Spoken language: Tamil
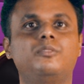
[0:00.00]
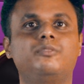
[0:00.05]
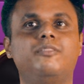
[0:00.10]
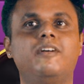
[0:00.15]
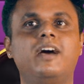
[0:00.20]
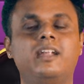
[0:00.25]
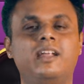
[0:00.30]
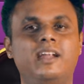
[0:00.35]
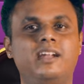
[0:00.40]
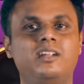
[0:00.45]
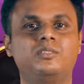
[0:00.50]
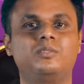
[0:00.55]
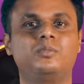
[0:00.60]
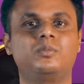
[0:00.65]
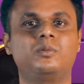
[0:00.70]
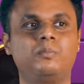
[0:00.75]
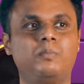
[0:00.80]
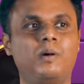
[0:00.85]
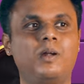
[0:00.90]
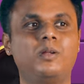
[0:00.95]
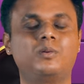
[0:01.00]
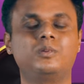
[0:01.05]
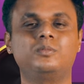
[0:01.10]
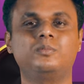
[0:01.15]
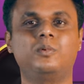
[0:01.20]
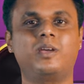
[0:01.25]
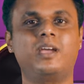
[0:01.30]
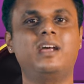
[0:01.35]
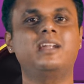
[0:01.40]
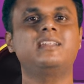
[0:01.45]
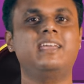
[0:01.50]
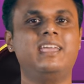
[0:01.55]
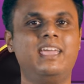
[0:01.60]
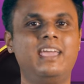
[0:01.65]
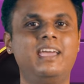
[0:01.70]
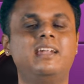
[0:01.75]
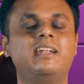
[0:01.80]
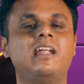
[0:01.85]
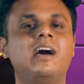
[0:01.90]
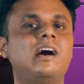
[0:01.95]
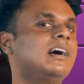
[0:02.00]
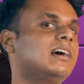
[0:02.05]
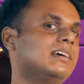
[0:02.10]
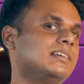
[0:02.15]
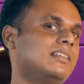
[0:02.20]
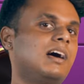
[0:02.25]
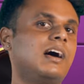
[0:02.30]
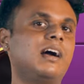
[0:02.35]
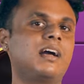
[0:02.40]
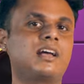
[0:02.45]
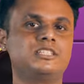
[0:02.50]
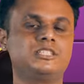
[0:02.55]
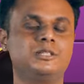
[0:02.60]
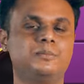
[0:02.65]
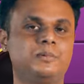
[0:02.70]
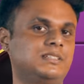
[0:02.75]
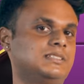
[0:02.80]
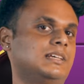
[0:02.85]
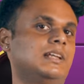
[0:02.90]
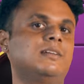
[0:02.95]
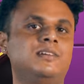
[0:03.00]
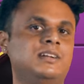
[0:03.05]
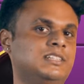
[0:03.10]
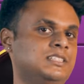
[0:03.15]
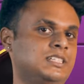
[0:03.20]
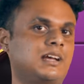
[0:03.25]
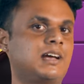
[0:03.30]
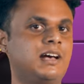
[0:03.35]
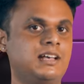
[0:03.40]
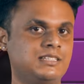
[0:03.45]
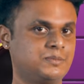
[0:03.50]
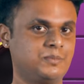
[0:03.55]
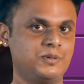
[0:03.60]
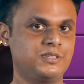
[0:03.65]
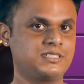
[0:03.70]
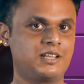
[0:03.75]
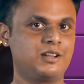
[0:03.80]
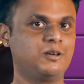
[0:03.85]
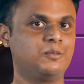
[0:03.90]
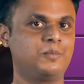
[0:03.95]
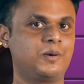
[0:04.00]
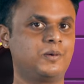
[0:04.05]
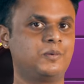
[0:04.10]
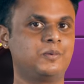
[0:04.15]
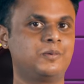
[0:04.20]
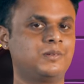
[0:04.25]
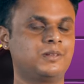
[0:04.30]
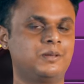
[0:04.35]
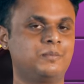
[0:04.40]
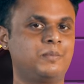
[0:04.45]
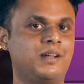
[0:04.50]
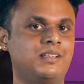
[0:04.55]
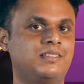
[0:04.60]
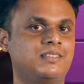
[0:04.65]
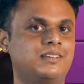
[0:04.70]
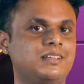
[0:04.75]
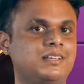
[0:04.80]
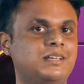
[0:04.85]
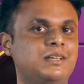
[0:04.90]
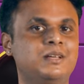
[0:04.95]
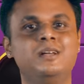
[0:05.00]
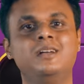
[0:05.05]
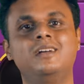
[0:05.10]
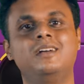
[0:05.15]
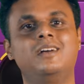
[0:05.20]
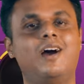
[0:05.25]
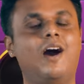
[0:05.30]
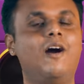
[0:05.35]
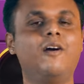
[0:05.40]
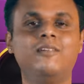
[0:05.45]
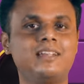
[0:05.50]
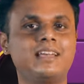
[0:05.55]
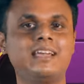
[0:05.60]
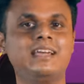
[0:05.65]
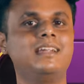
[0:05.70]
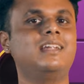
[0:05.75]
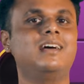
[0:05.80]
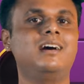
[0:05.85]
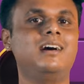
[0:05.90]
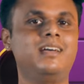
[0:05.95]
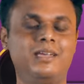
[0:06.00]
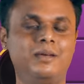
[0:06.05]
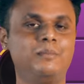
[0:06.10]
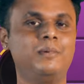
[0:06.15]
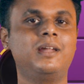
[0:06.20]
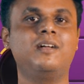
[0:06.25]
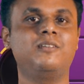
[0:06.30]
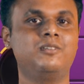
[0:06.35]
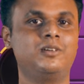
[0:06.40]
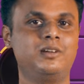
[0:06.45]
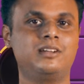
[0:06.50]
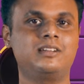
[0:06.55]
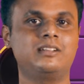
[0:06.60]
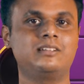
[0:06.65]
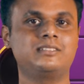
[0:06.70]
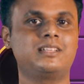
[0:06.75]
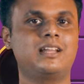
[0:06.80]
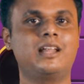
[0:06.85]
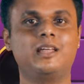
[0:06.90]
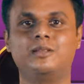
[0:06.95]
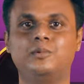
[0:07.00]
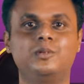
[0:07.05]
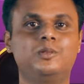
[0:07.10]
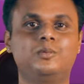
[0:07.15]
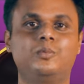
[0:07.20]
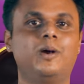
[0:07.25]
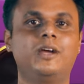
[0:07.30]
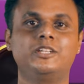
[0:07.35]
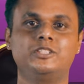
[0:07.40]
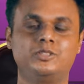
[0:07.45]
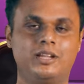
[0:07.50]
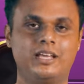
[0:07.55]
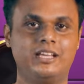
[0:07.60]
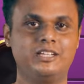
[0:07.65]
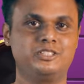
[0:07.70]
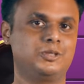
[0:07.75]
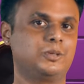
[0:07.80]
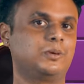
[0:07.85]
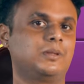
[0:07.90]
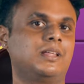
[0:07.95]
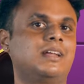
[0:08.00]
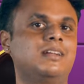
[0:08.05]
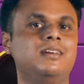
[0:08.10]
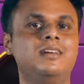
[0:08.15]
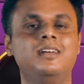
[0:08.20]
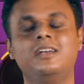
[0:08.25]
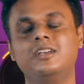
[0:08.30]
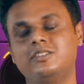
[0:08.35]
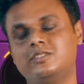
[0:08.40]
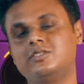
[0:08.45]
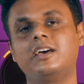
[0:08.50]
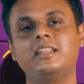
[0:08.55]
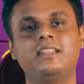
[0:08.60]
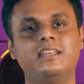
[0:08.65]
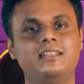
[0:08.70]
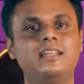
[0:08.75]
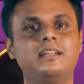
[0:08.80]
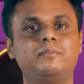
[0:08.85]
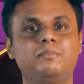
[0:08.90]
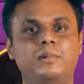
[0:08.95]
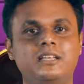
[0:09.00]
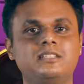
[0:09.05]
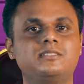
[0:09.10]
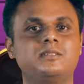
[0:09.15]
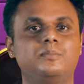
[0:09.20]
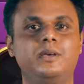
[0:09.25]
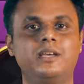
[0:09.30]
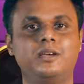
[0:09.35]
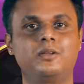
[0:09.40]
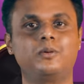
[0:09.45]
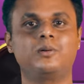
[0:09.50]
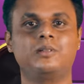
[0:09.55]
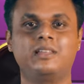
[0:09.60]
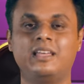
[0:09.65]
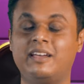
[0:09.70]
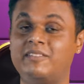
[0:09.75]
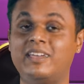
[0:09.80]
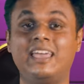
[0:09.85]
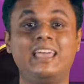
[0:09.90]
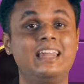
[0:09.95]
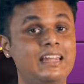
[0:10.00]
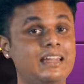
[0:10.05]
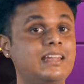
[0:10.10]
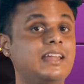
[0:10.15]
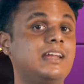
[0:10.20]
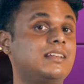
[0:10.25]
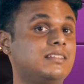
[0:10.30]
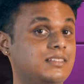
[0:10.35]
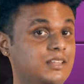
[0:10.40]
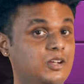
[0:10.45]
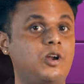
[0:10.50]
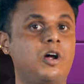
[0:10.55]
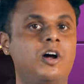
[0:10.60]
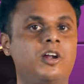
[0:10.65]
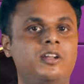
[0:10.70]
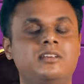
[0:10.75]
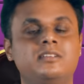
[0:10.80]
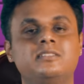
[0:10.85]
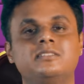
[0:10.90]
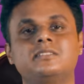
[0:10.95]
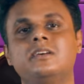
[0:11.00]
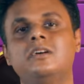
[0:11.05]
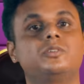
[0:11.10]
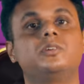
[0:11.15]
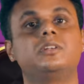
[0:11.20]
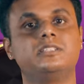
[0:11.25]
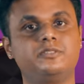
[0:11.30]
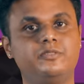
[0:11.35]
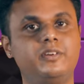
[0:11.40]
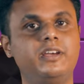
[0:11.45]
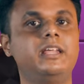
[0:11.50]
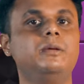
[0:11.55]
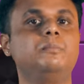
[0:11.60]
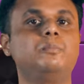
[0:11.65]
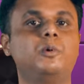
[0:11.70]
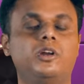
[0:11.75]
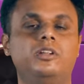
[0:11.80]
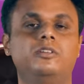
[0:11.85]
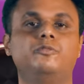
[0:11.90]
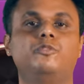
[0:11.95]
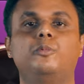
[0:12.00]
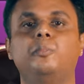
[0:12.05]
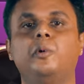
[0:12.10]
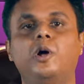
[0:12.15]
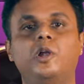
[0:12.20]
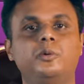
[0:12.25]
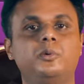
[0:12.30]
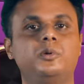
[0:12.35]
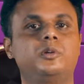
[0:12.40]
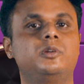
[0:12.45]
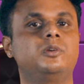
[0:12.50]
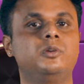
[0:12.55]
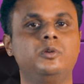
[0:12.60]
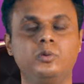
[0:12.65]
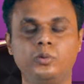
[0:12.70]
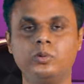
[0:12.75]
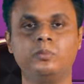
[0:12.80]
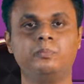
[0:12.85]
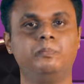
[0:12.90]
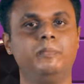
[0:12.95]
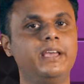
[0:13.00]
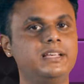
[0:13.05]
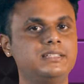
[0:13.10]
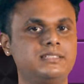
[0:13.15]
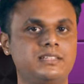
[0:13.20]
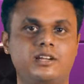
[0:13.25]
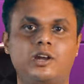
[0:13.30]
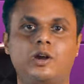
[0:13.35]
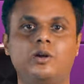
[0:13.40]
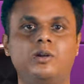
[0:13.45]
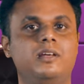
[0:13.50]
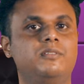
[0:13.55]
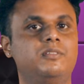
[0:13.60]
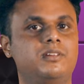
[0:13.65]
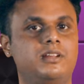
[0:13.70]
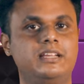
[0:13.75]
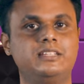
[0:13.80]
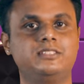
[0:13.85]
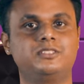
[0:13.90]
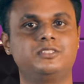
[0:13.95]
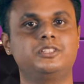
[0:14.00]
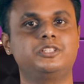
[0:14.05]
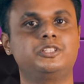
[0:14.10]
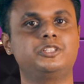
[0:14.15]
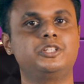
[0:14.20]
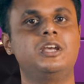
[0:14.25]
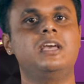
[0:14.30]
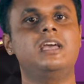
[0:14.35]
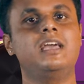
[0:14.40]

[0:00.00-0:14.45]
ஒரு ஃபேனாக என்ன தோணும் பணம் கொஞ்சம் முக்கியம்னா ஏன் நான் நான் கஷ்டப்பட்டு செலவழிச்ச காசு போய் செலவு பண்ணணும் இந்த படத்துக்கு அவங்களுக்கே நான் என் மேலே அவ்வளோ இன்ட்ரெஸ்ட் இல்லாத போது வை ஷுட் ஐ ஷோ தட் ஸோ ஐ திங்க் தட் பிளேஸ் அ பிக் ரோல் தேவ் ஏலினேட்டட் தேர் ஆடியன்ஸ் ஸோ இட் இஸ் வெரி இம்பார்ட்டன்ட் ஃபார் பாலிவுட் டு டூ பேசிக் கிரவுண்ட் லெவல் ரீசர்ச்